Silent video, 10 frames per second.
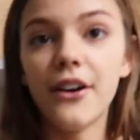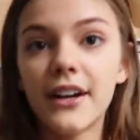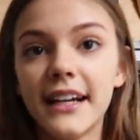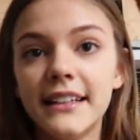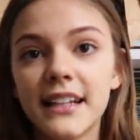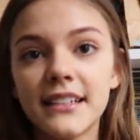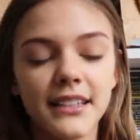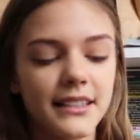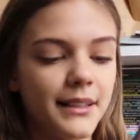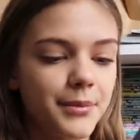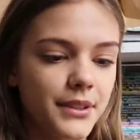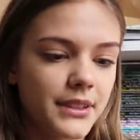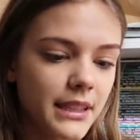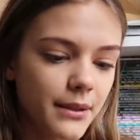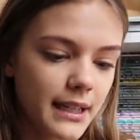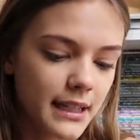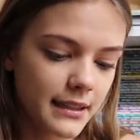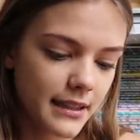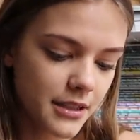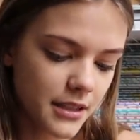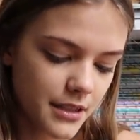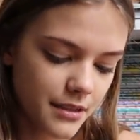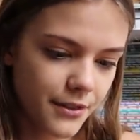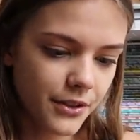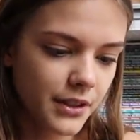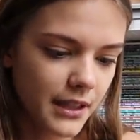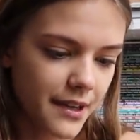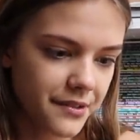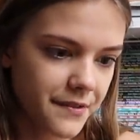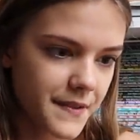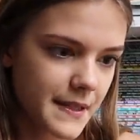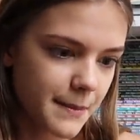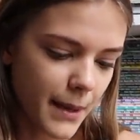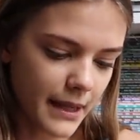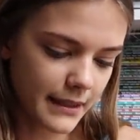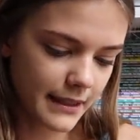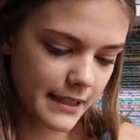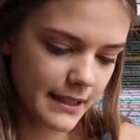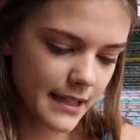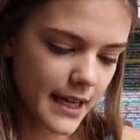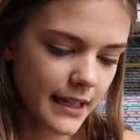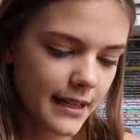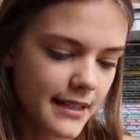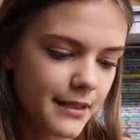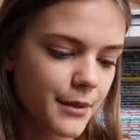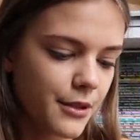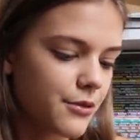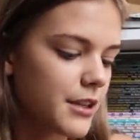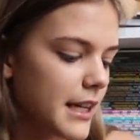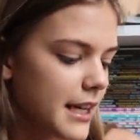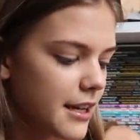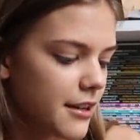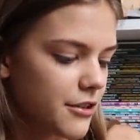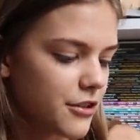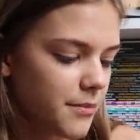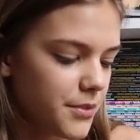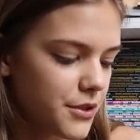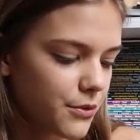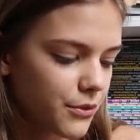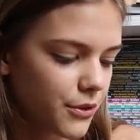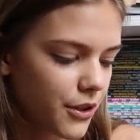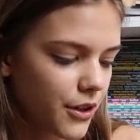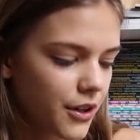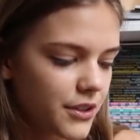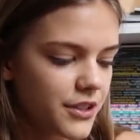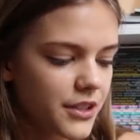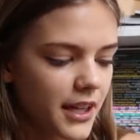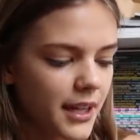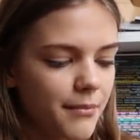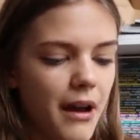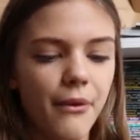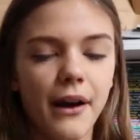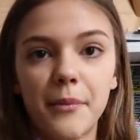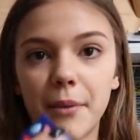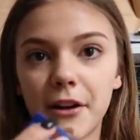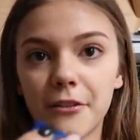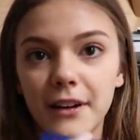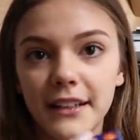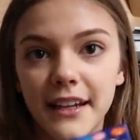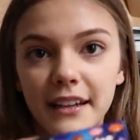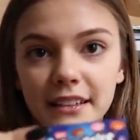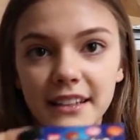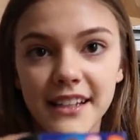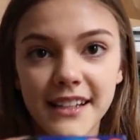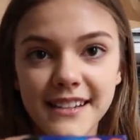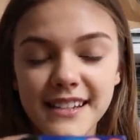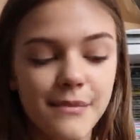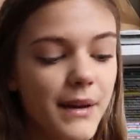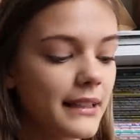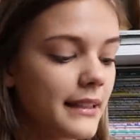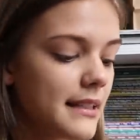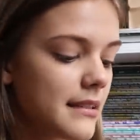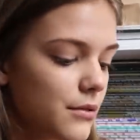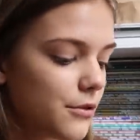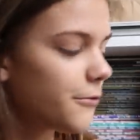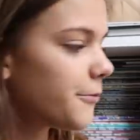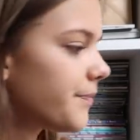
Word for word: Ok, teraz czas na pozostałe kalendarze. Dziewiątka w Smartisach. Lecimy już szybciutko. Dzisiaj małe opakowanie Smartisów.